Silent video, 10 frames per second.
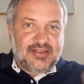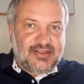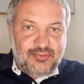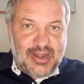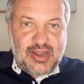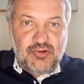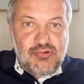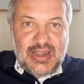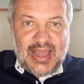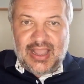non è
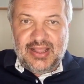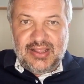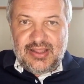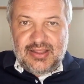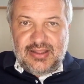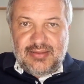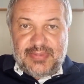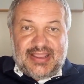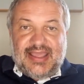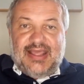nulla,
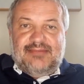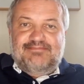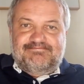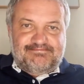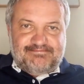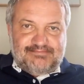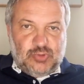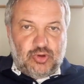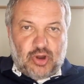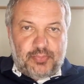perché
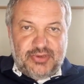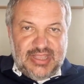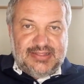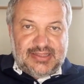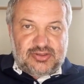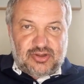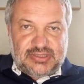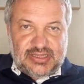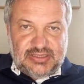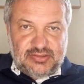non ho più niente
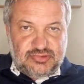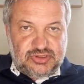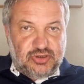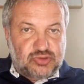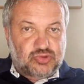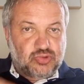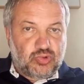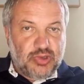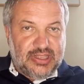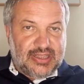tolta la deduzione su
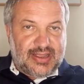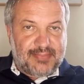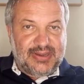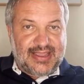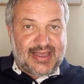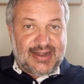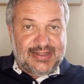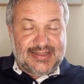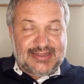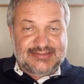cui applicare
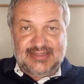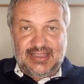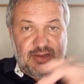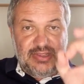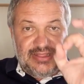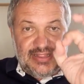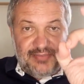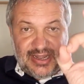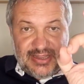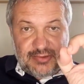la tassa e quindi la
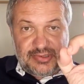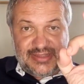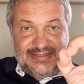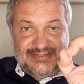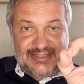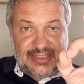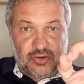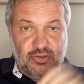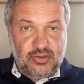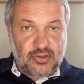mia aliquota è
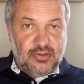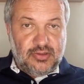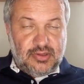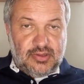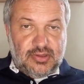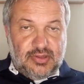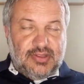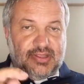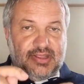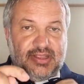zero.
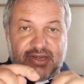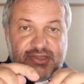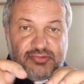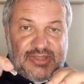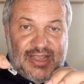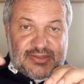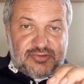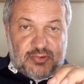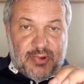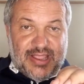Il risultato
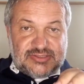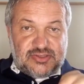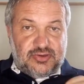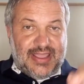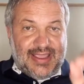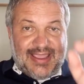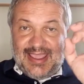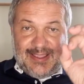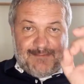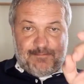di questo è
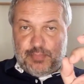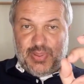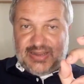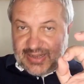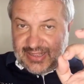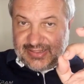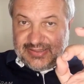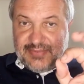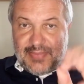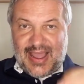che per i
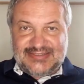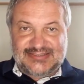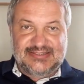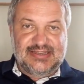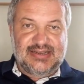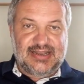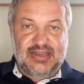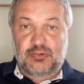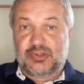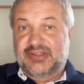redditi bassi
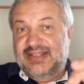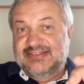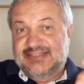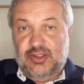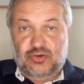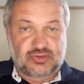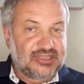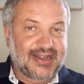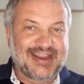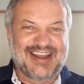l'aliquota è zero,
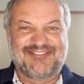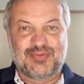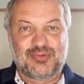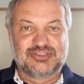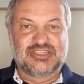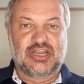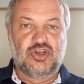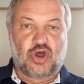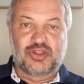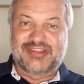si crea la famosa
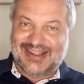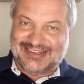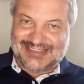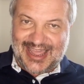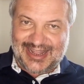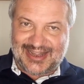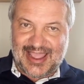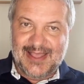no tax area,